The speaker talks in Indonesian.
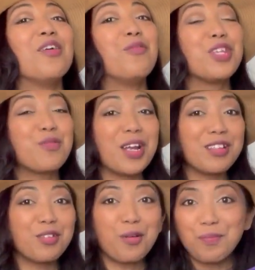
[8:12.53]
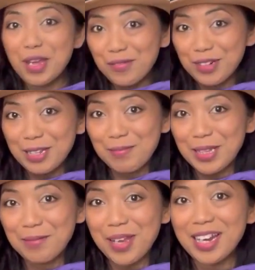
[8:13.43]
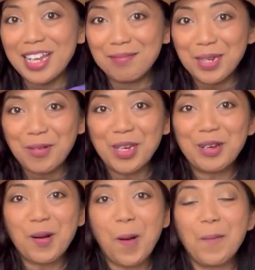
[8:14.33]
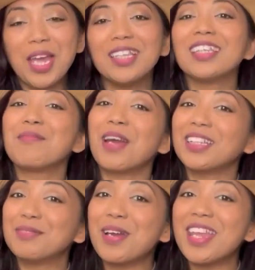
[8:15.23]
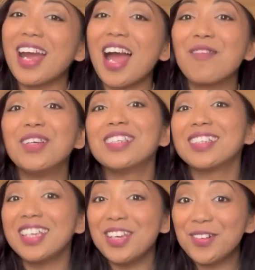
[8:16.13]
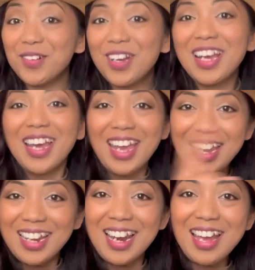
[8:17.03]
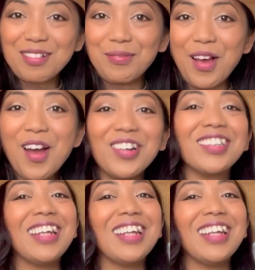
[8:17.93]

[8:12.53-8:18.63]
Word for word: which one is your favorite teman-teman let me know in the comment terima kasih banyak I will see you in the next vlog